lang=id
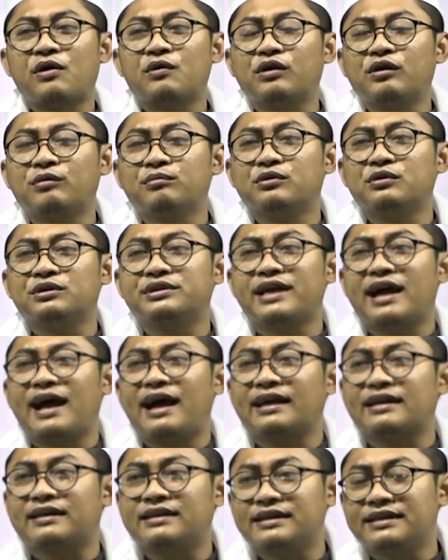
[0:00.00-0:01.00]
kau
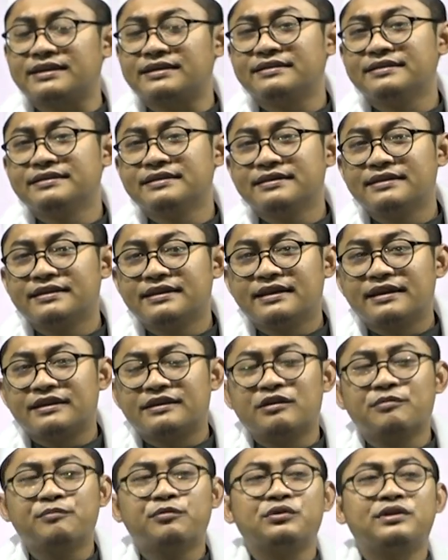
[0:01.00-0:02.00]
mulja aki
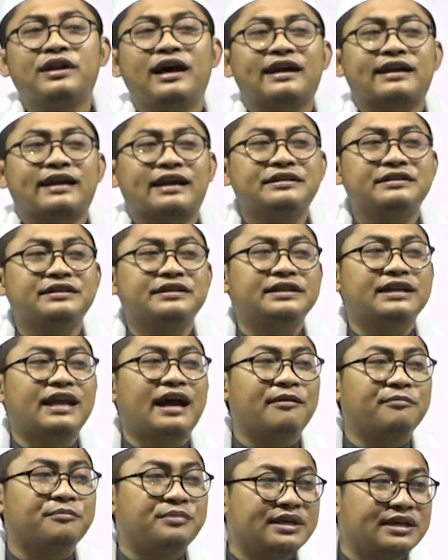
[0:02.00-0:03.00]
debunah kanjeng
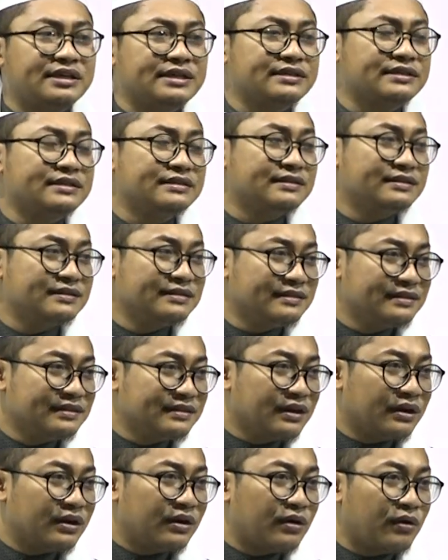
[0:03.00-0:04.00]
Nabi
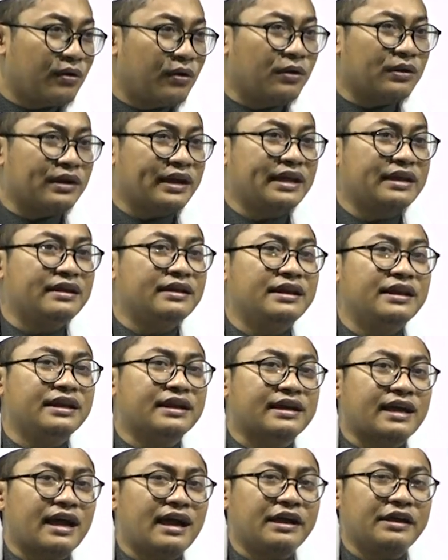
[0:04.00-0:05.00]
orang
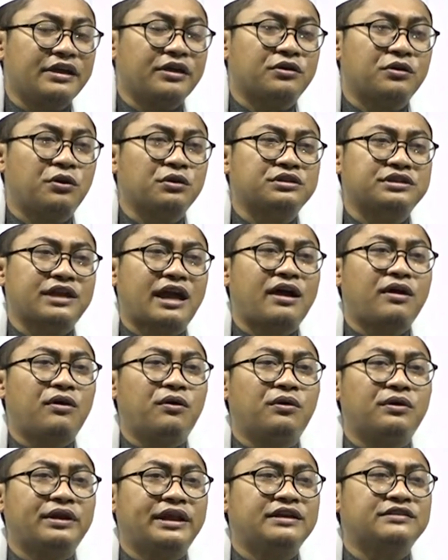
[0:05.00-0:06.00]
nikah eh kocak
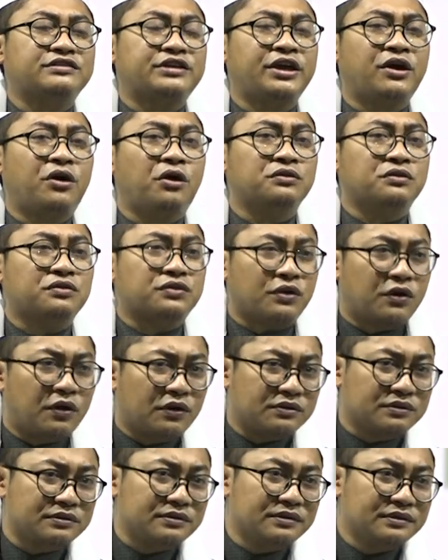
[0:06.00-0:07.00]
orang
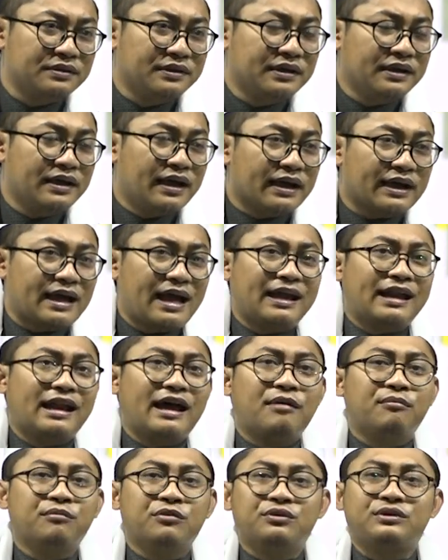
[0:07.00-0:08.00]
seontong
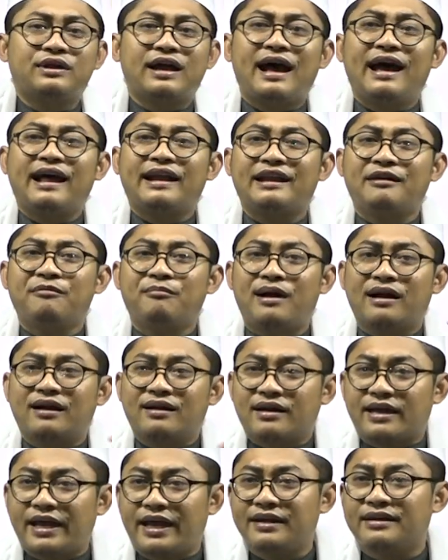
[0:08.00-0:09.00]
kalamun are
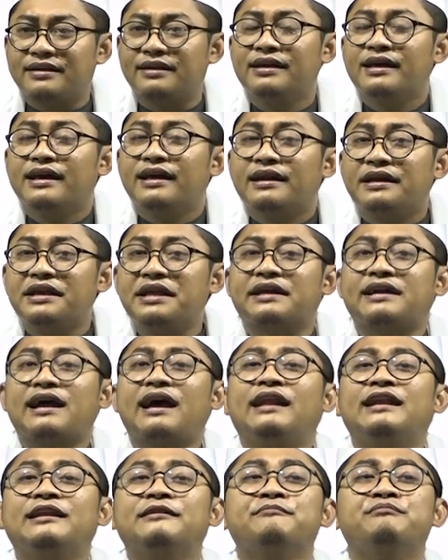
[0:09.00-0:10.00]
mangken
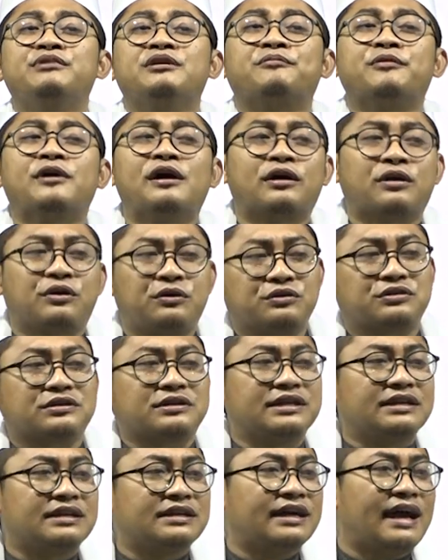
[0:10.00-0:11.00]
nikah lebih bagus
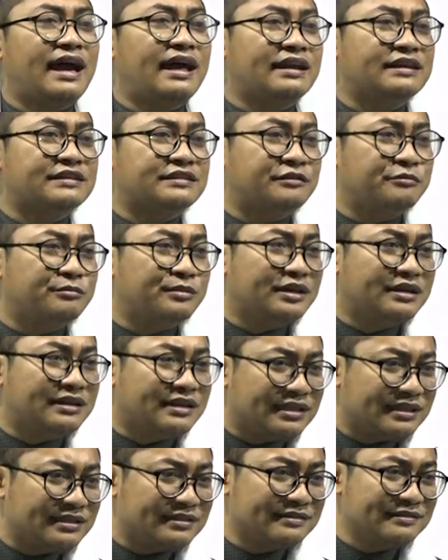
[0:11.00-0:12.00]
dari are
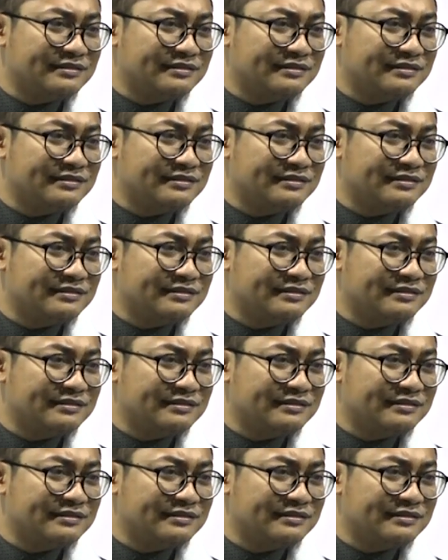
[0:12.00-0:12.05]
seberi